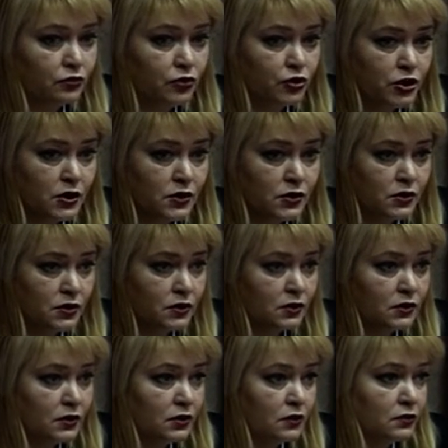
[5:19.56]
участника,
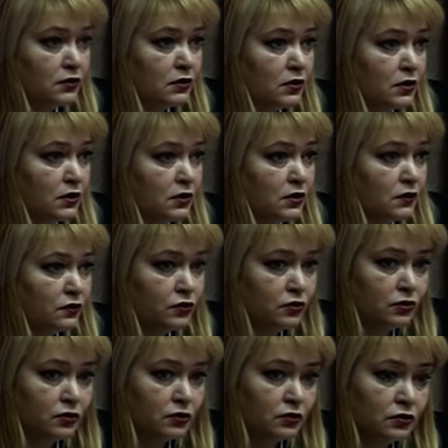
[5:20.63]
да, ни
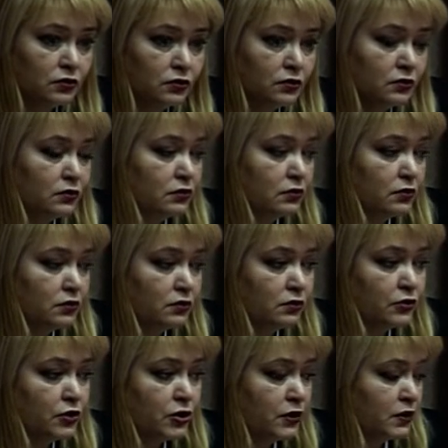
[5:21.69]
одного
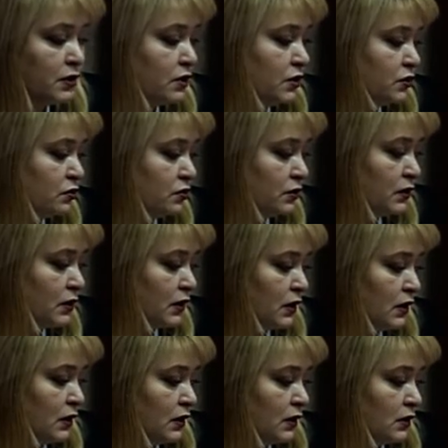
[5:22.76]
человека, который
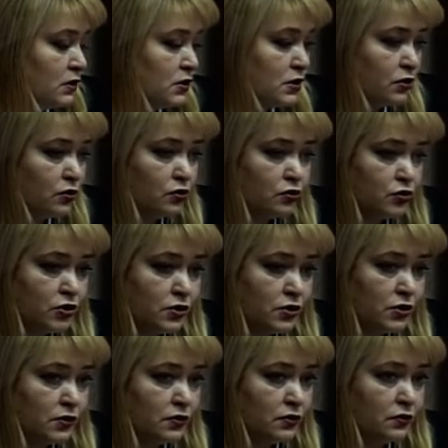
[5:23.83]

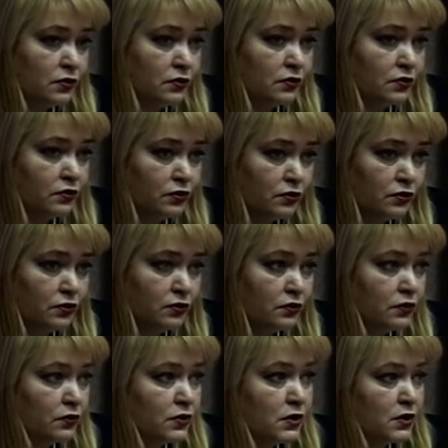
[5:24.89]
соотносится
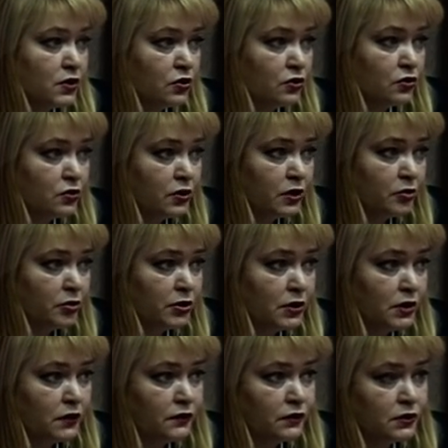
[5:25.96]
с категорией
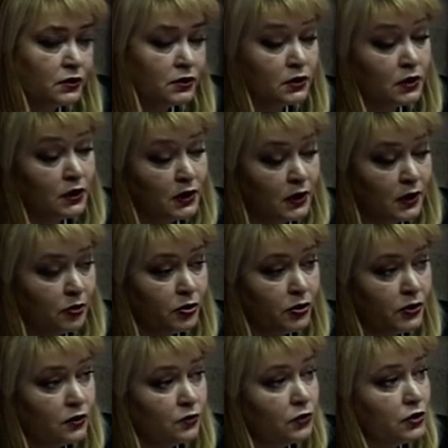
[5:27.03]
приравненных.
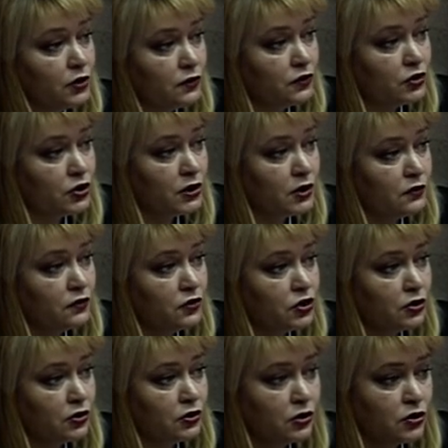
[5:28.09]
Поэтому Игорь
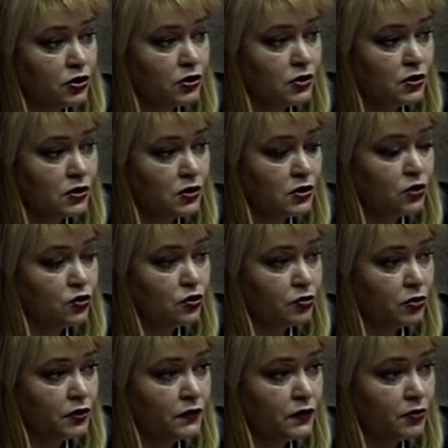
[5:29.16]
Вячеславович, конечно, здесь
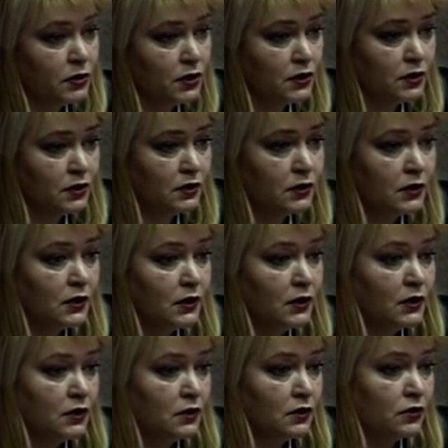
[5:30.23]
особое внимание.
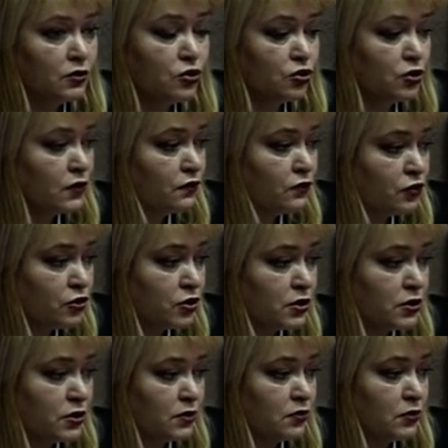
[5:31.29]
С учетом
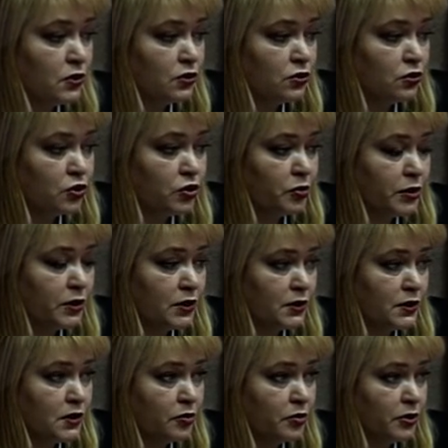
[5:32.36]
возраста мы это тоже
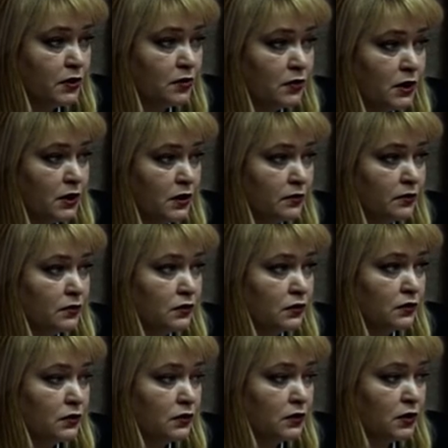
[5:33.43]
прекрасно
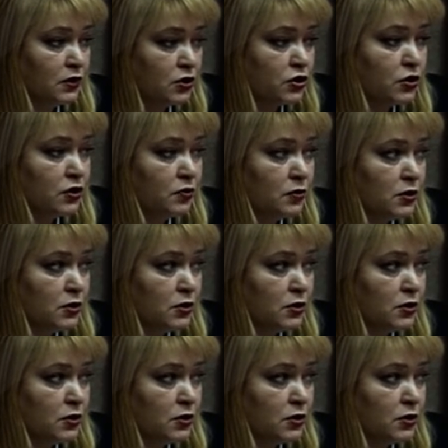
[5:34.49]
понимаем, конечно, к